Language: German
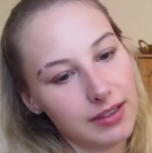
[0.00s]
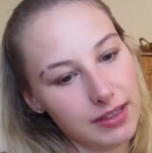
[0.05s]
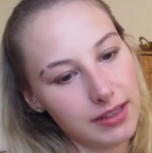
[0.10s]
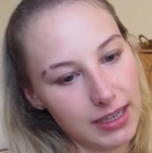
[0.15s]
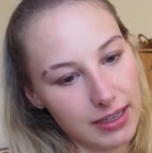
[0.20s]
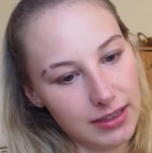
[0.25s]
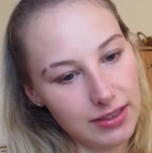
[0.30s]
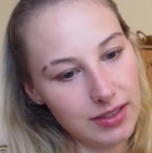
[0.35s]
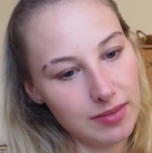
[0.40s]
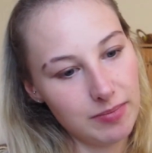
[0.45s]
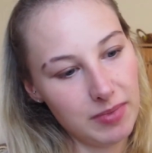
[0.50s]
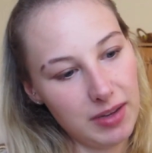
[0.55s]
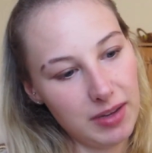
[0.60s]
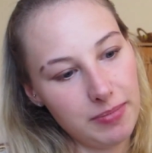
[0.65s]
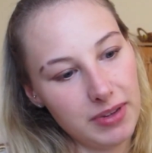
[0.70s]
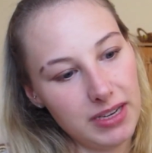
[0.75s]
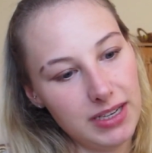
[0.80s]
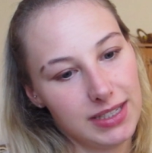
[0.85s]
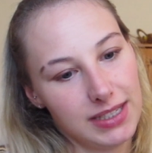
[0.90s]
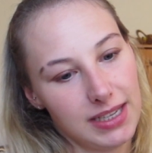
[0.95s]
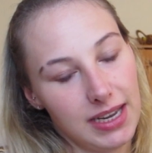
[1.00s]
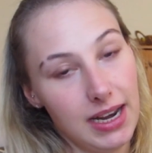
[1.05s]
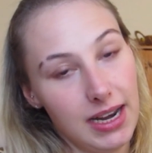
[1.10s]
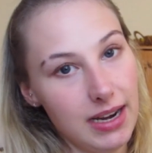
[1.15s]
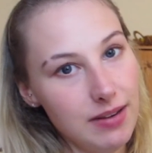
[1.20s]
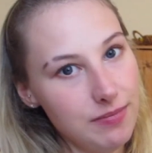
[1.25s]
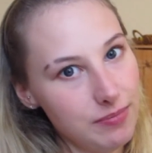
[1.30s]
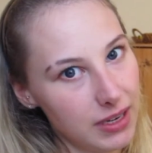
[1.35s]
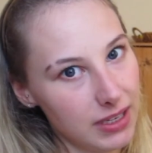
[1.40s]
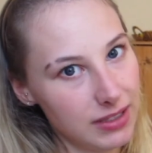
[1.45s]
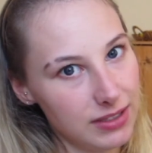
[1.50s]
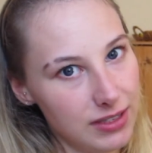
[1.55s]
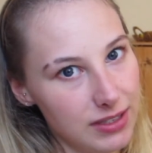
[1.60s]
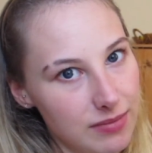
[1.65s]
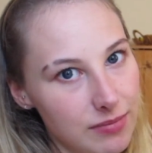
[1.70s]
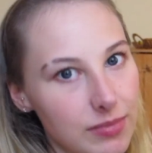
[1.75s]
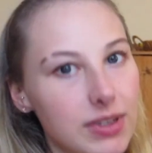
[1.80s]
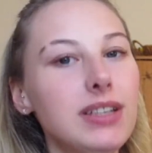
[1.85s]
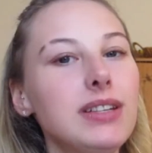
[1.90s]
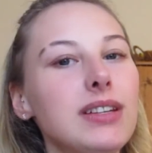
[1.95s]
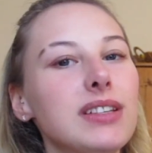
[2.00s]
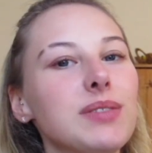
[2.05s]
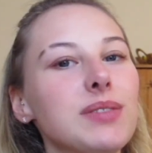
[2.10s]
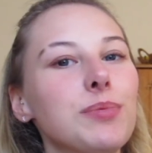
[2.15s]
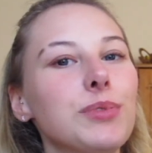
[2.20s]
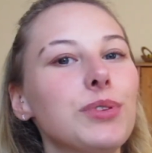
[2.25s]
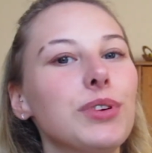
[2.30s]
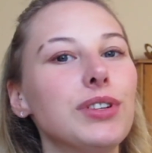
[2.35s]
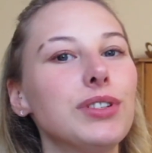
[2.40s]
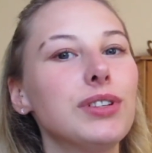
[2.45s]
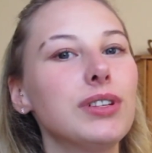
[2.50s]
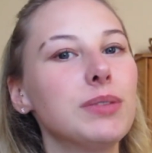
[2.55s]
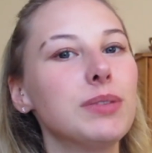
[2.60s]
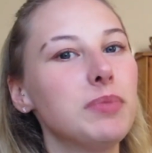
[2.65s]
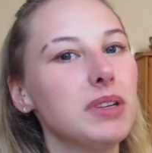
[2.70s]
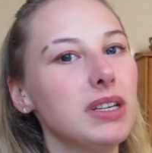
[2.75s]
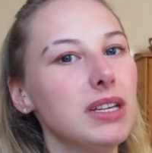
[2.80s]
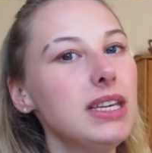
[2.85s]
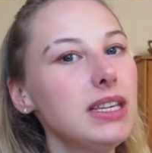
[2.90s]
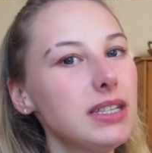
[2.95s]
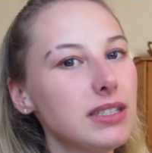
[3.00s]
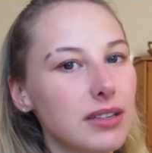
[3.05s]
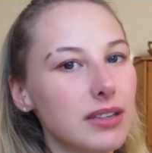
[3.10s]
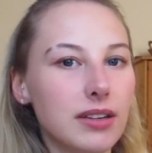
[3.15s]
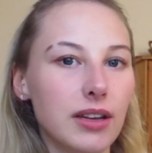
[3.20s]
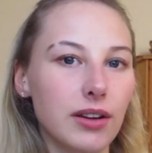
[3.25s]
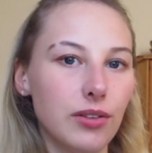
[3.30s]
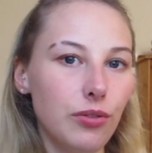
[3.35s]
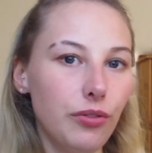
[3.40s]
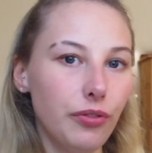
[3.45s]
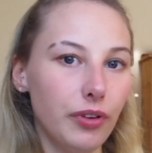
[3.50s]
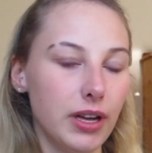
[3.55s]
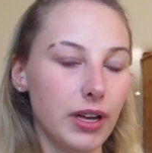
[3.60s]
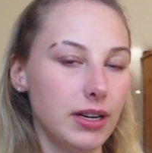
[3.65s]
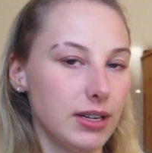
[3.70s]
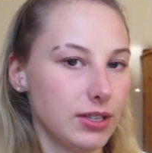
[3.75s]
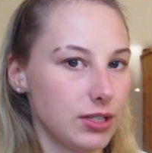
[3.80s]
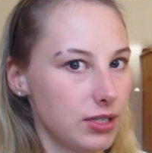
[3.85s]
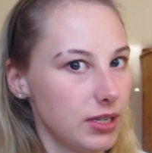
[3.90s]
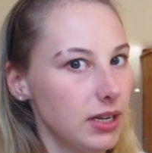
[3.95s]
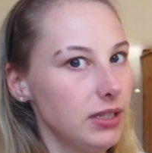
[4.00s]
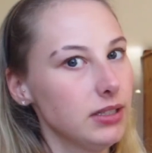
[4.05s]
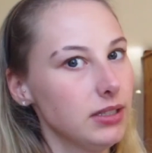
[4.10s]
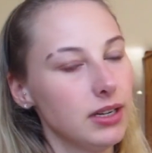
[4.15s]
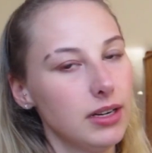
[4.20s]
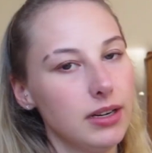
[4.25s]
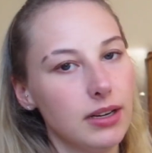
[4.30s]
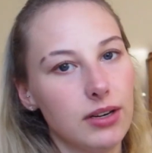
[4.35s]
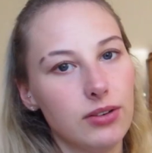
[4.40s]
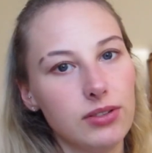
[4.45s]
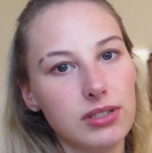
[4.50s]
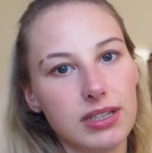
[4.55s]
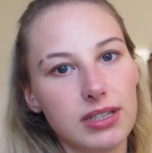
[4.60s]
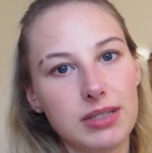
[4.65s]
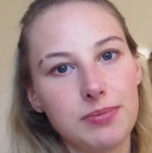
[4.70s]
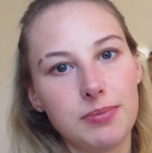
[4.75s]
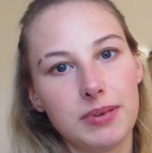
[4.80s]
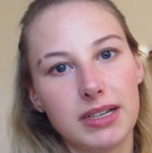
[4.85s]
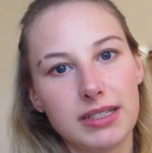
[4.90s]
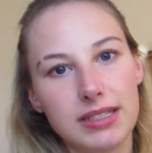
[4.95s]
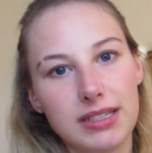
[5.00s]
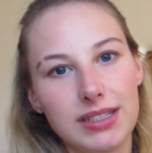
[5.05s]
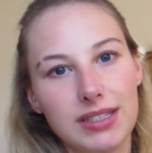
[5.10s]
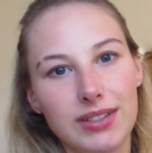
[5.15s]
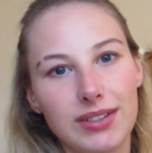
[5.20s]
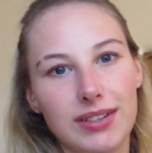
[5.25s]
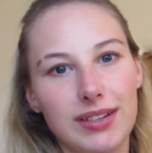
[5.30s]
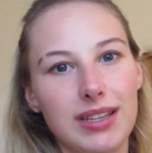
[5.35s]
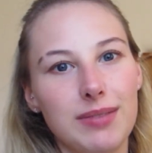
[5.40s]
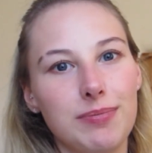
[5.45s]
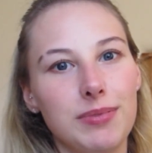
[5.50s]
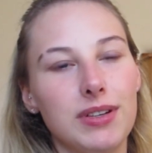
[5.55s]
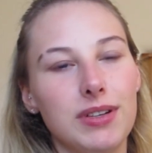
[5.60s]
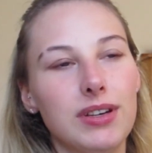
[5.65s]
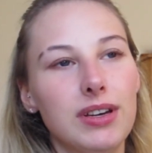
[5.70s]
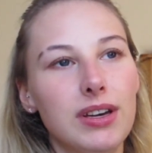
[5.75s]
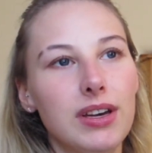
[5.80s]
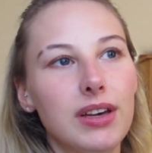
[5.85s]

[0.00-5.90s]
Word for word: Ja, ich mache bei dieser Landpartie mit. Das bedeutet, ich bin nicht in Hannover in der Stadt in einer Hausarztpraxis, sondern ich bin